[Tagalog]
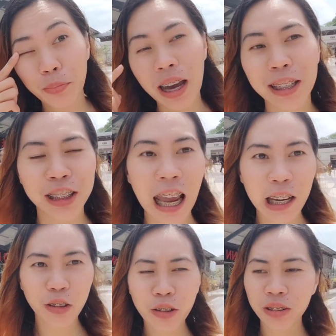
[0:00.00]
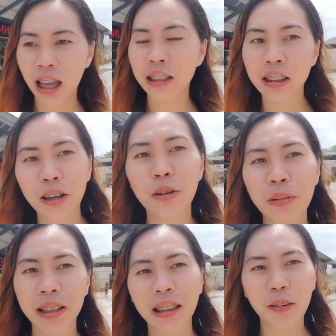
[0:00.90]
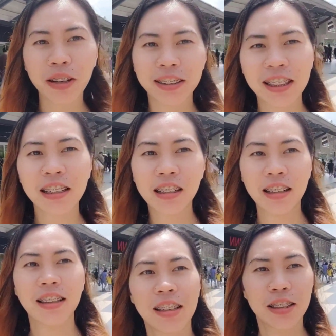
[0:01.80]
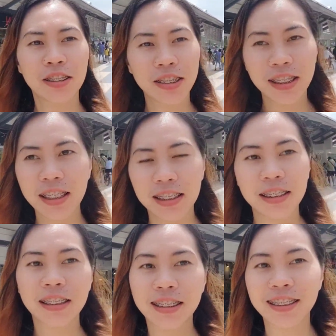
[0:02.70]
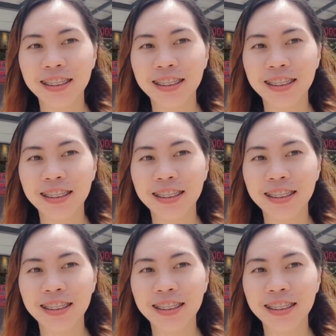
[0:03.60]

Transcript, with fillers: eyeshadow eyeshadow ba yung tawag niya yes